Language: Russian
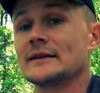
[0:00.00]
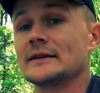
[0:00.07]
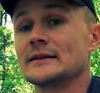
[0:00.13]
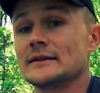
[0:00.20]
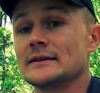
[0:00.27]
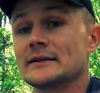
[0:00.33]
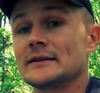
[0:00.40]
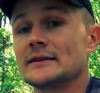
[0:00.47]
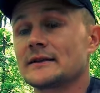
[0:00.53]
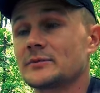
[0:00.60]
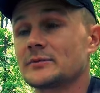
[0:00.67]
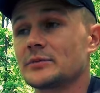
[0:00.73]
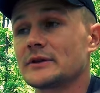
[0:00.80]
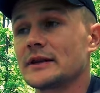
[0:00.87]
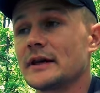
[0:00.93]
И ты
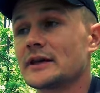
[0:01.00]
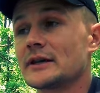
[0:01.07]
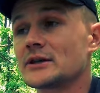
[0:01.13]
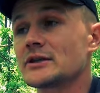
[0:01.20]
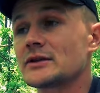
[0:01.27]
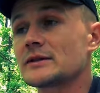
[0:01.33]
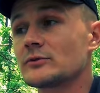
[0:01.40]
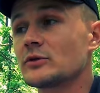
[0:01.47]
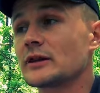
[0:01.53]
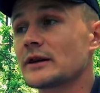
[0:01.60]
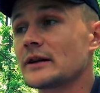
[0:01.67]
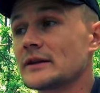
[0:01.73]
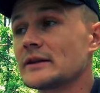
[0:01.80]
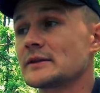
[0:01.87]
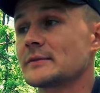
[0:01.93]
питаешь не свой
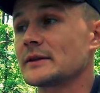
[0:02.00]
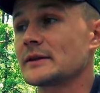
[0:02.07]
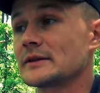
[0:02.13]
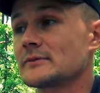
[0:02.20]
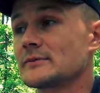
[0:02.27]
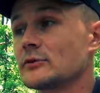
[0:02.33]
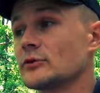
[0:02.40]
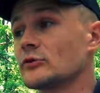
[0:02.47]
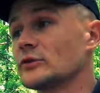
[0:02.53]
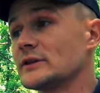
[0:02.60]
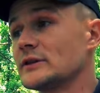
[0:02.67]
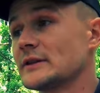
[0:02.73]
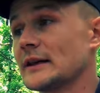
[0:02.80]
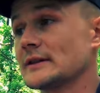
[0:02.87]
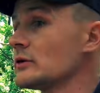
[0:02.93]
организм, а свой
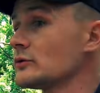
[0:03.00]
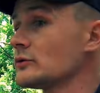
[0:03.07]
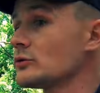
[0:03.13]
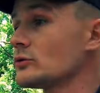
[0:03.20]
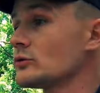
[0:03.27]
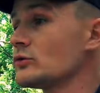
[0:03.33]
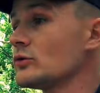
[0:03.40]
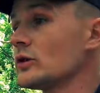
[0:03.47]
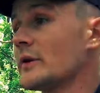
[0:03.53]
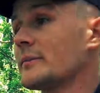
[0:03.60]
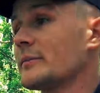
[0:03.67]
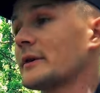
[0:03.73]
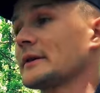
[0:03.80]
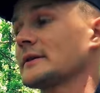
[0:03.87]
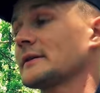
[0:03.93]
унитаз. Другой
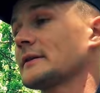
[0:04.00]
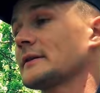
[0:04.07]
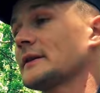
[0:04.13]
момент.